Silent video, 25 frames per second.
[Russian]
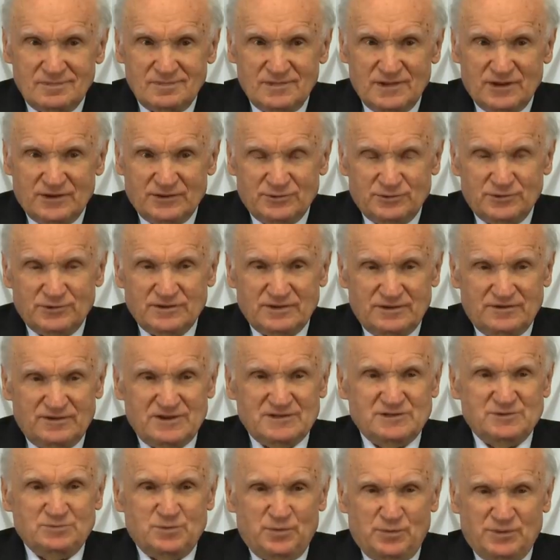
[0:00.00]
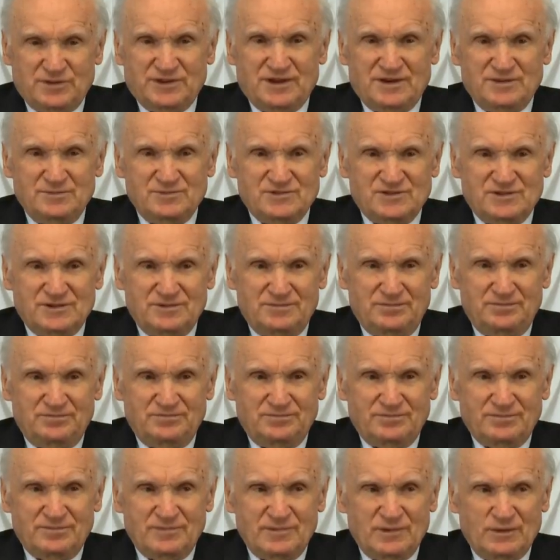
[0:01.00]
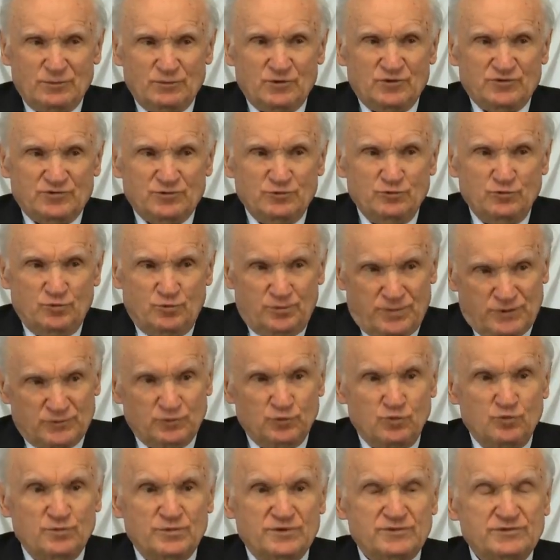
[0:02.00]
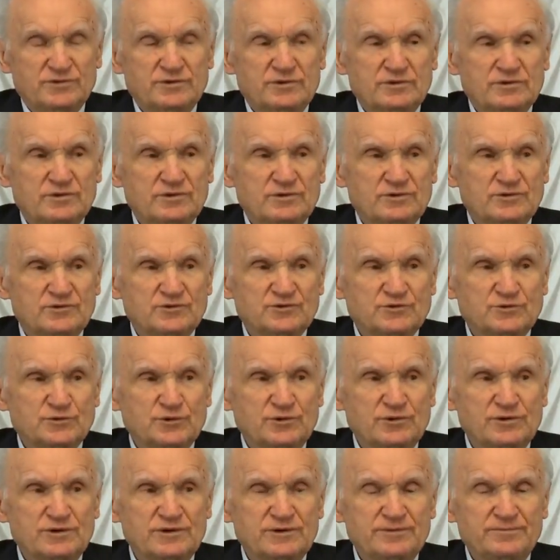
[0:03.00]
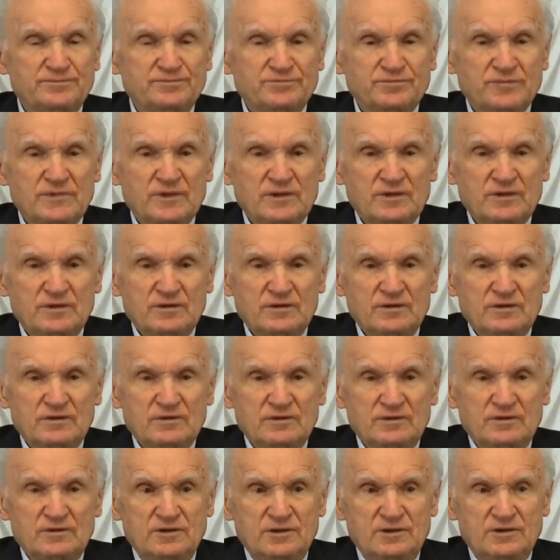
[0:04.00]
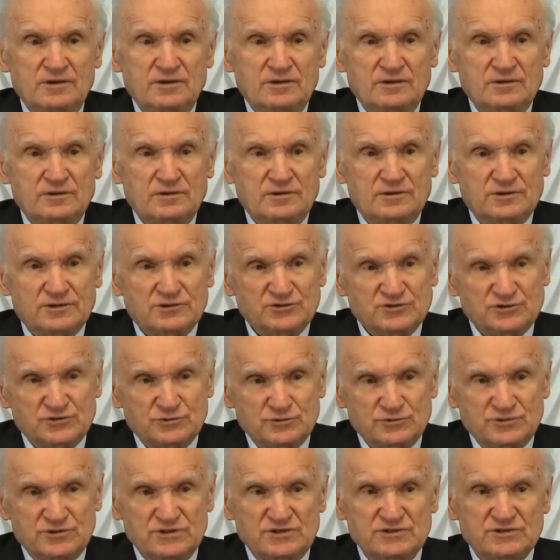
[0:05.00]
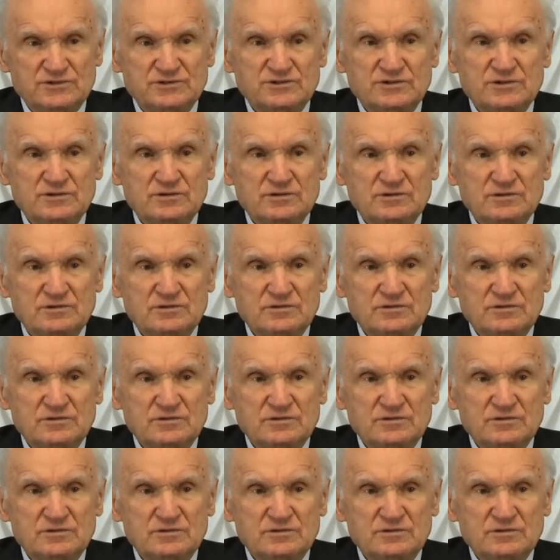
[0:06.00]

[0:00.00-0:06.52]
на который давайте попытаемся немножко ну, подумать, что ли, и рассудить,